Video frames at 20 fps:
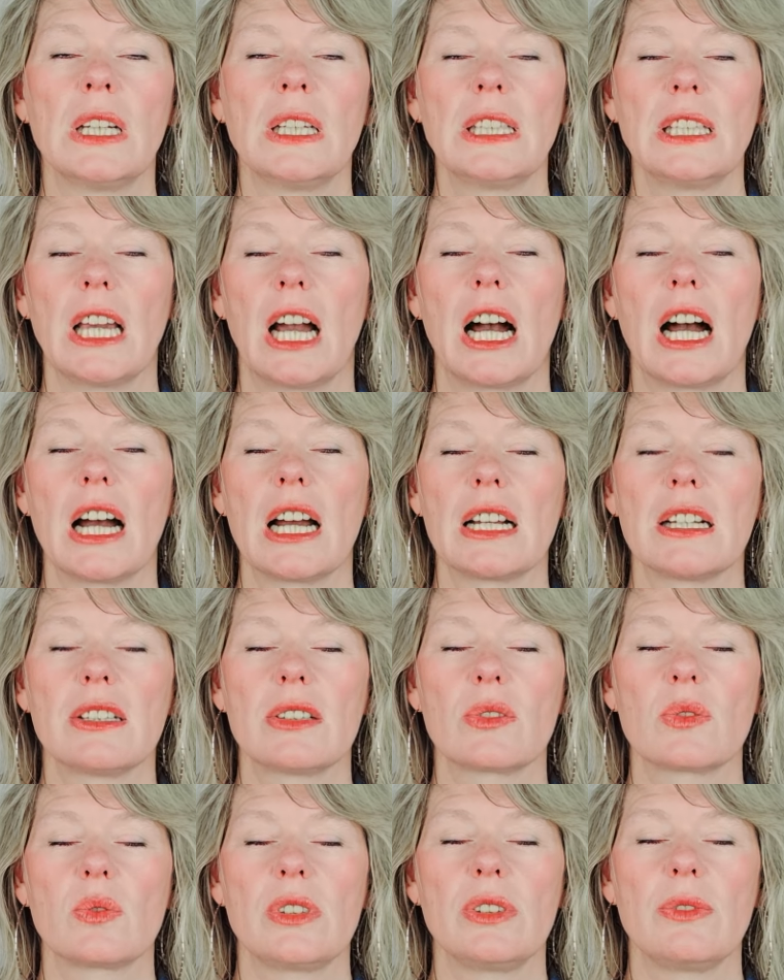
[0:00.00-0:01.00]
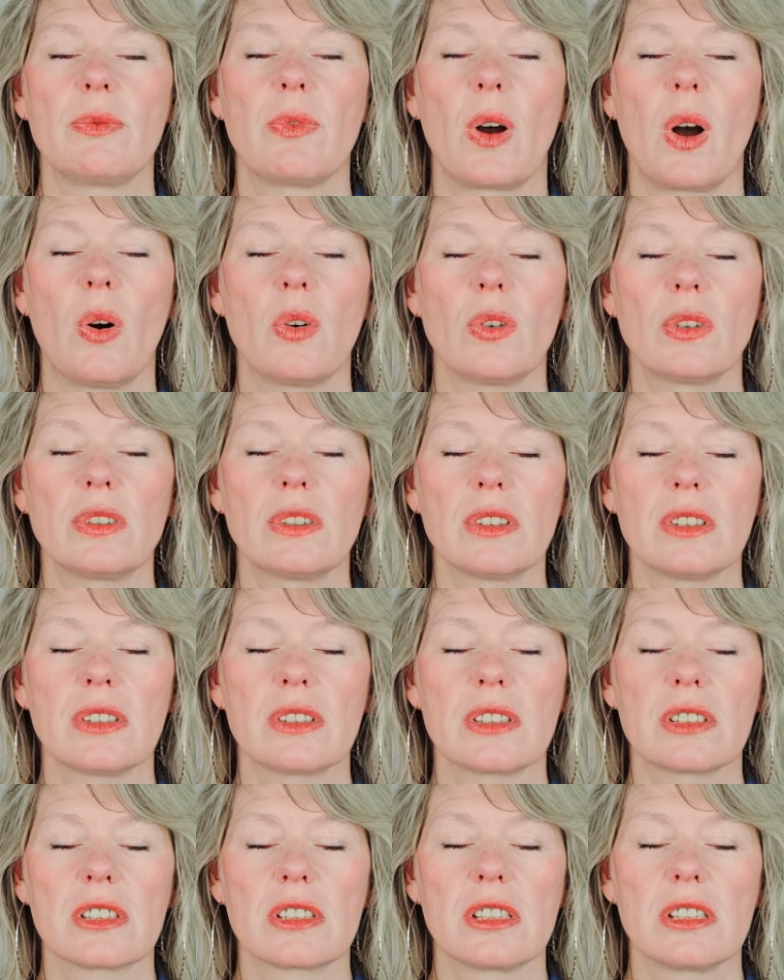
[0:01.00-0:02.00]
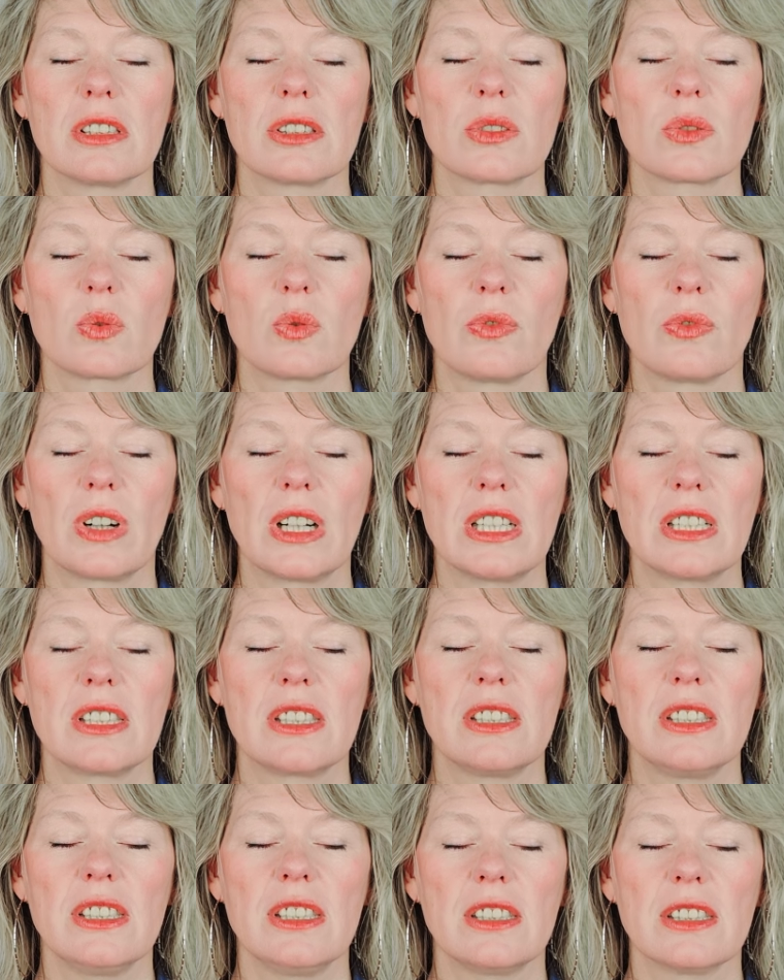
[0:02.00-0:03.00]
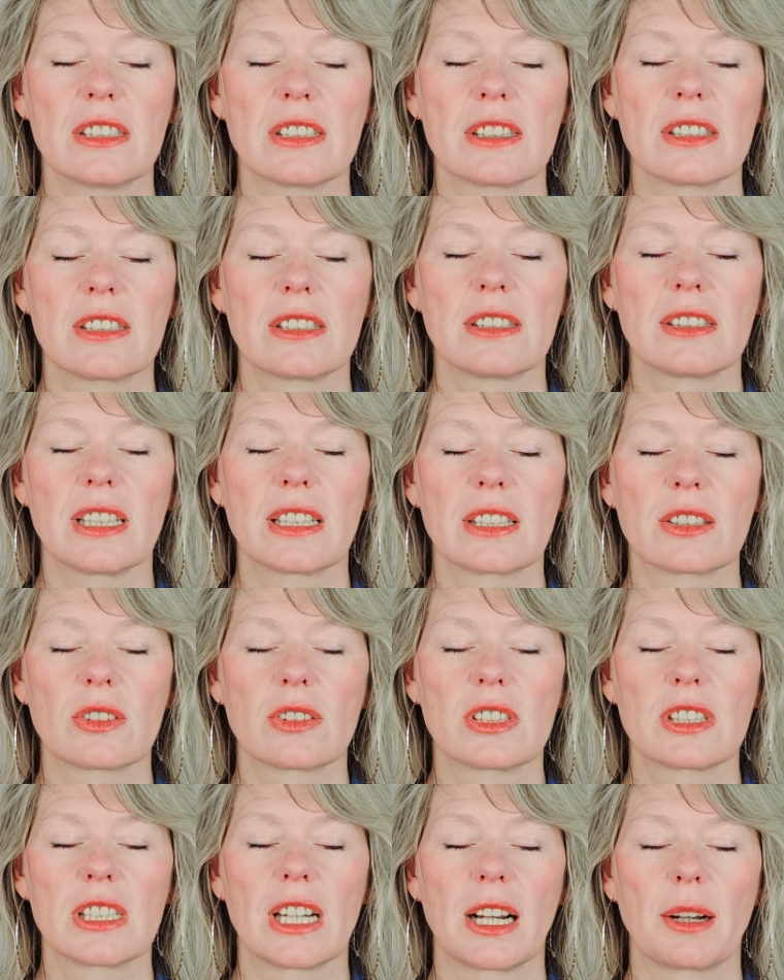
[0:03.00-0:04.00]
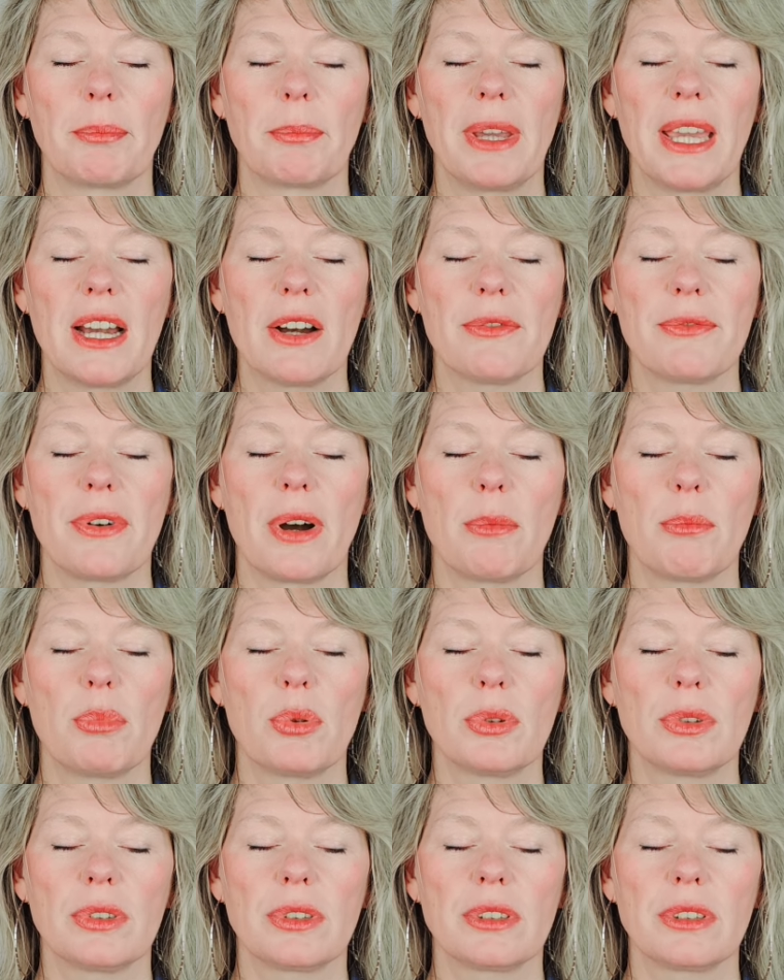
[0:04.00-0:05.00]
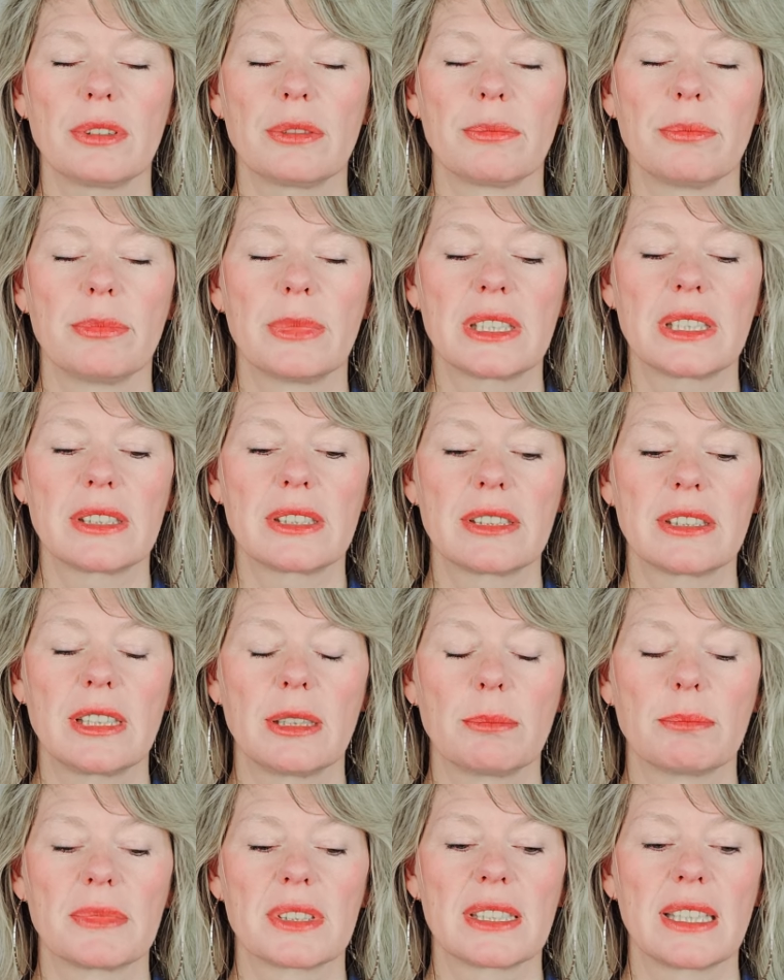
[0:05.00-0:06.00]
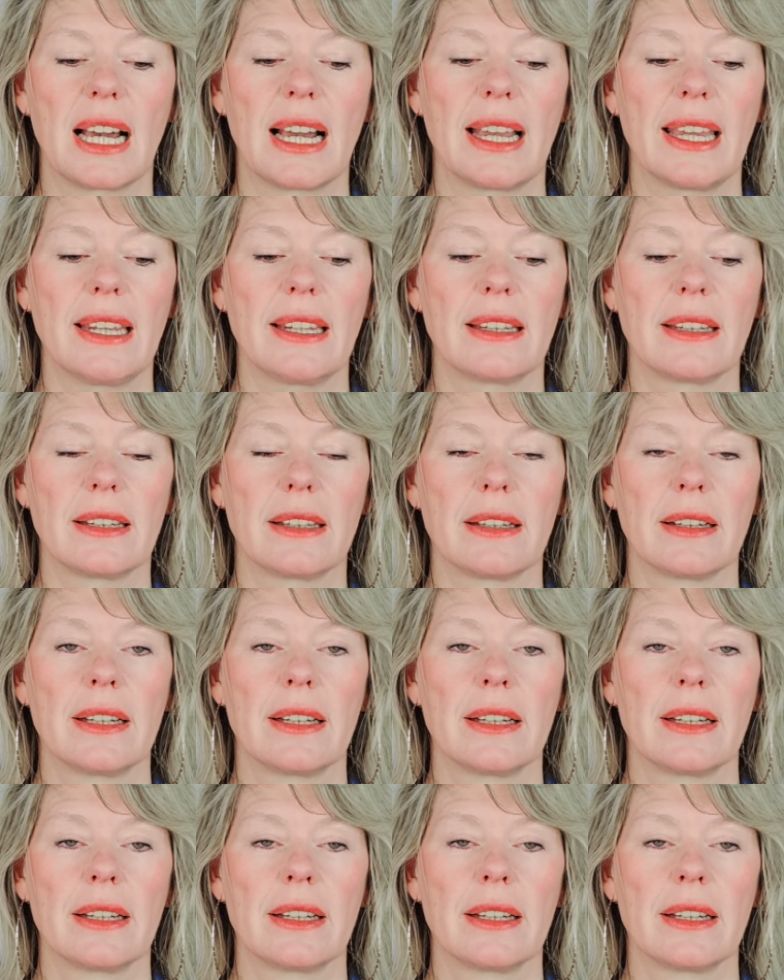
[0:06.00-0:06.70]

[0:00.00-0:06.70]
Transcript: Ja, also die Frauen sind so, weil sie sind ja sozusagen mehr verbunden mit dem Sein